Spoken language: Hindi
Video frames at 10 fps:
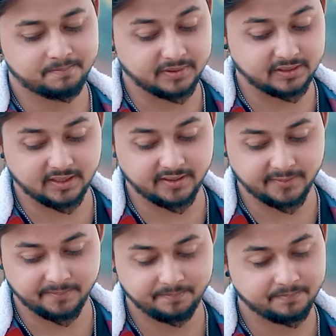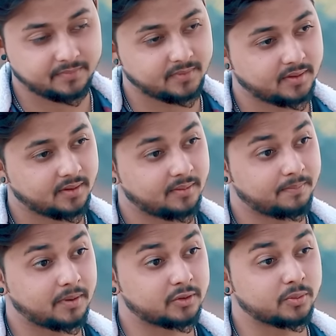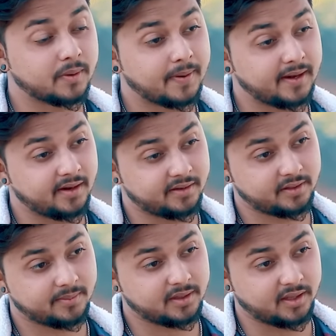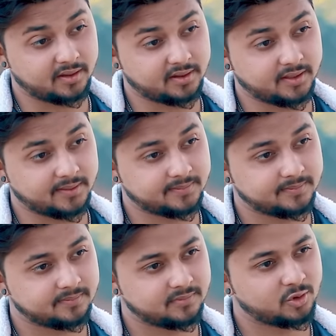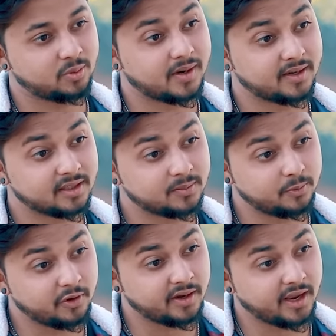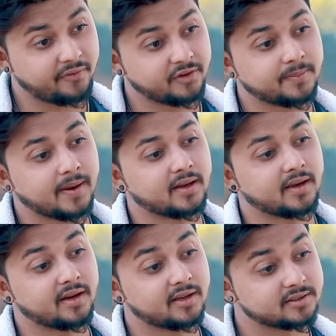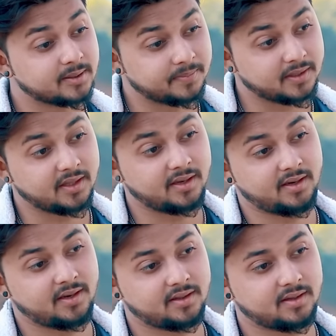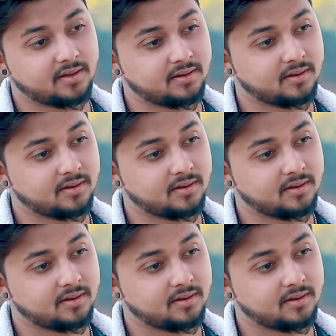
पता नहीं पर तुम्हें पहली नज़र में देखते तुम्हारे साथ पूरी लाइफ स्पेंड करने का सपना देख लिया था